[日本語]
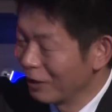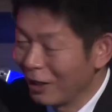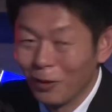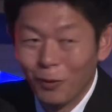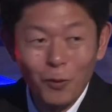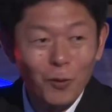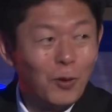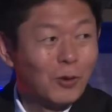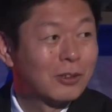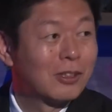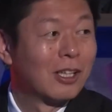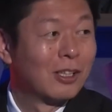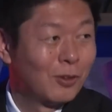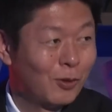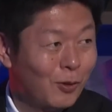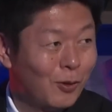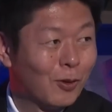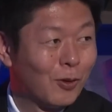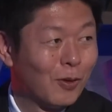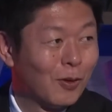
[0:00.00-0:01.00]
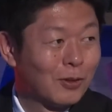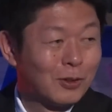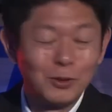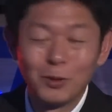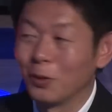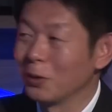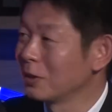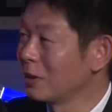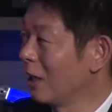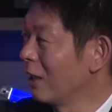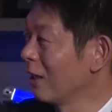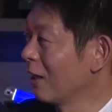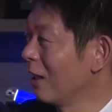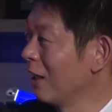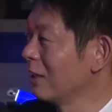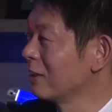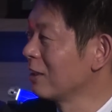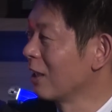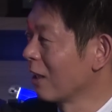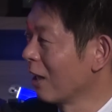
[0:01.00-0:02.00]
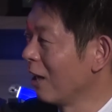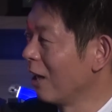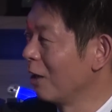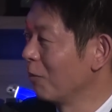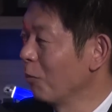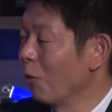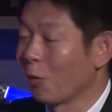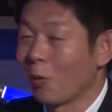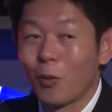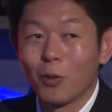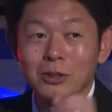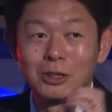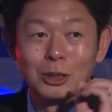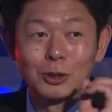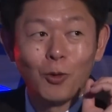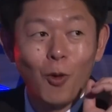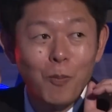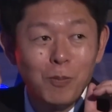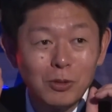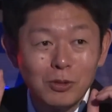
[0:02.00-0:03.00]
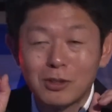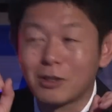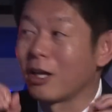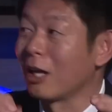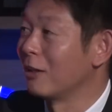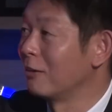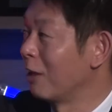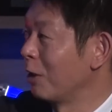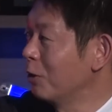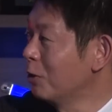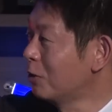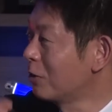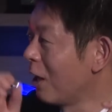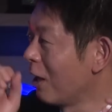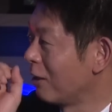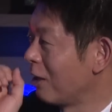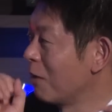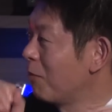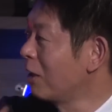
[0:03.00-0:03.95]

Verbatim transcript: うね大手の不動産会社がもうここ事故物件で幽霊出